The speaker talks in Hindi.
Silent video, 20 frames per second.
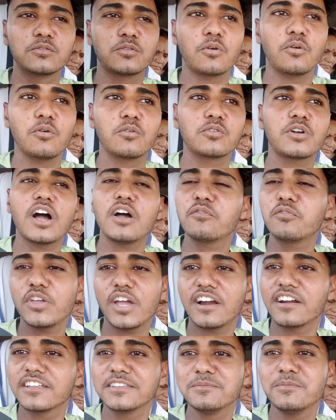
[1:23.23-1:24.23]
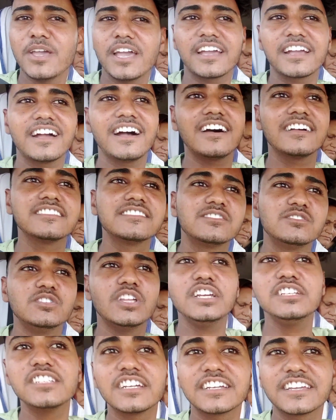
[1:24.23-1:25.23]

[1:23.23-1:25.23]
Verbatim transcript: तो काफ़ी आनंद भी आएगा आज नई